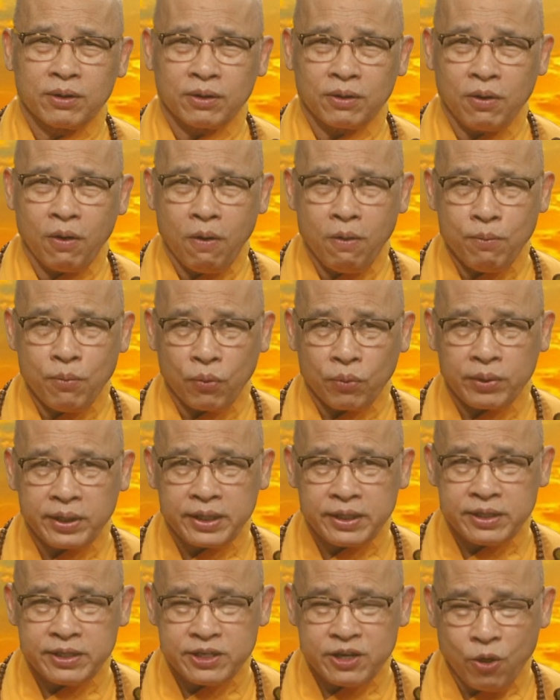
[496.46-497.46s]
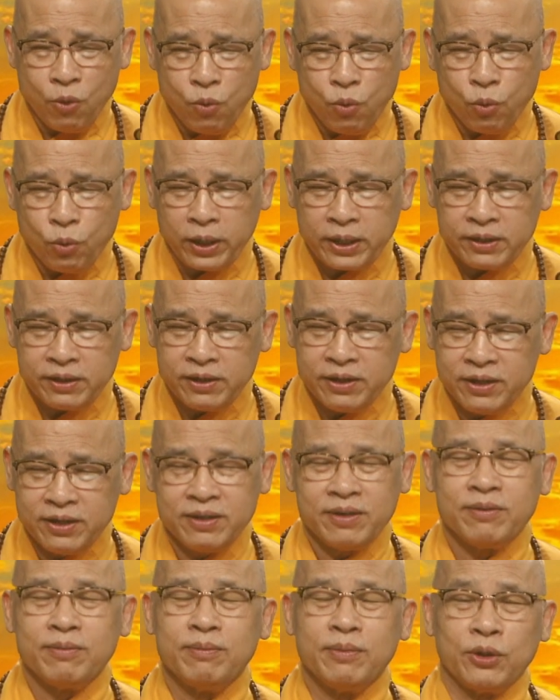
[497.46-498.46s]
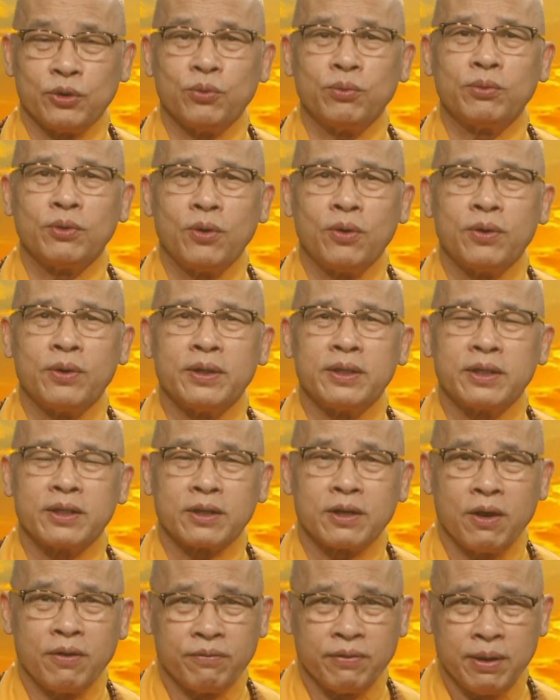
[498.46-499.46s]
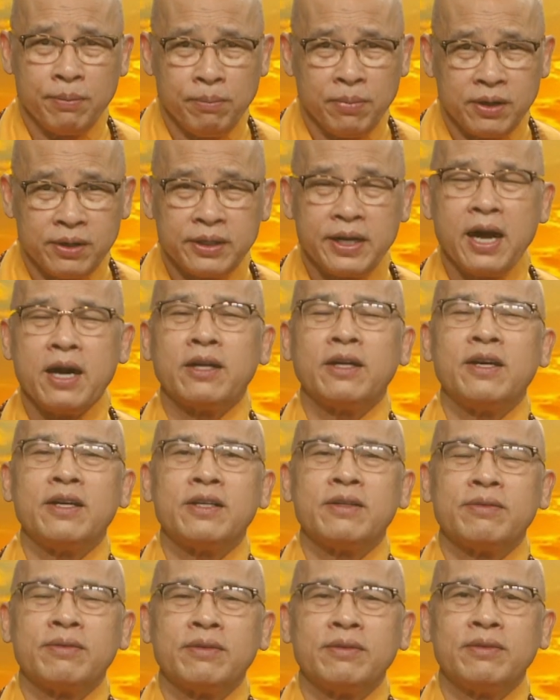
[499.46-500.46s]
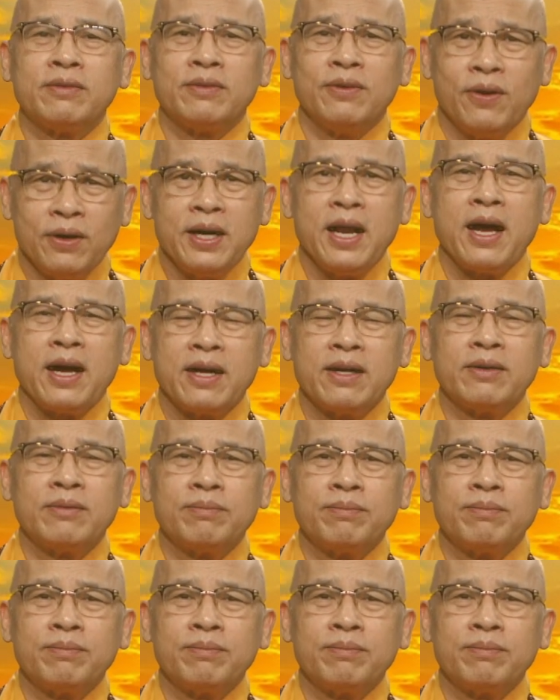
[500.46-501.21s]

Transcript: có một cái dấu ngoặc đơn mà chúng tôi cần phải mở ra đây đó là